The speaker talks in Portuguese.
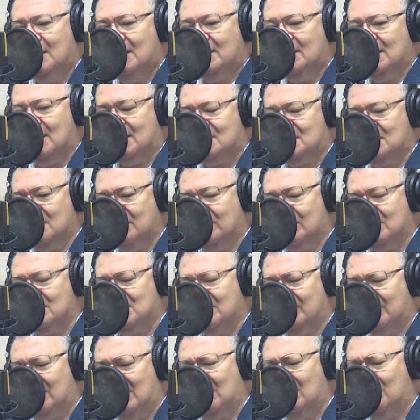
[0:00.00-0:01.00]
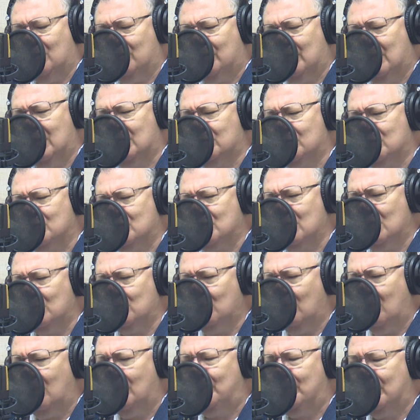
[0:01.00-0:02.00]
E assim você vai louvando o
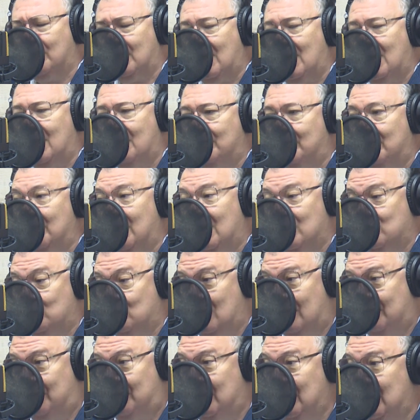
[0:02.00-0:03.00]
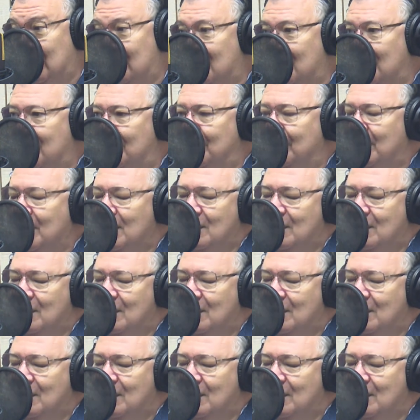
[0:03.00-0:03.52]
Senhor por, pela sua vida.